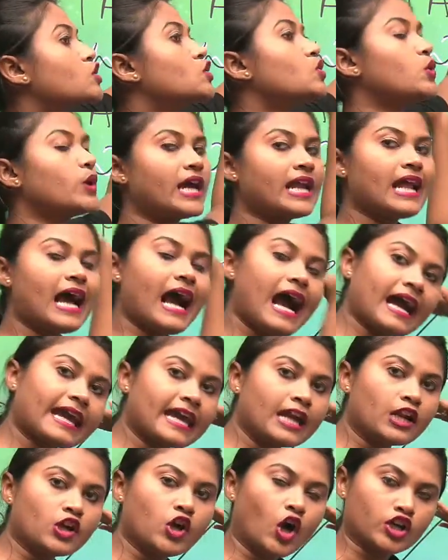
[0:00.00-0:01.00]
টু এর
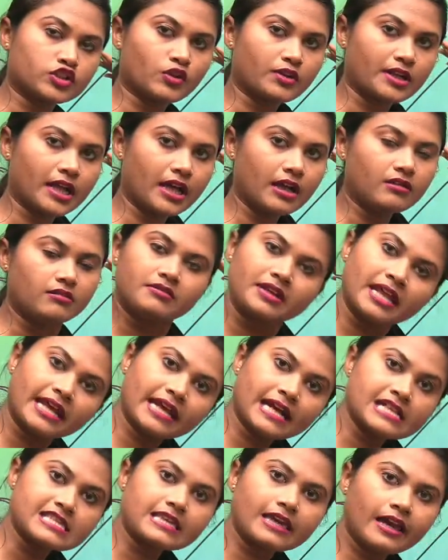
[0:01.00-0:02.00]
আগের ঘটনা
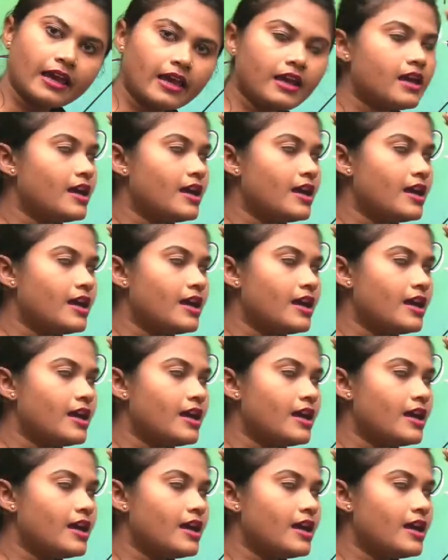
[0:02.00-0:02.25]
ঠিক আছে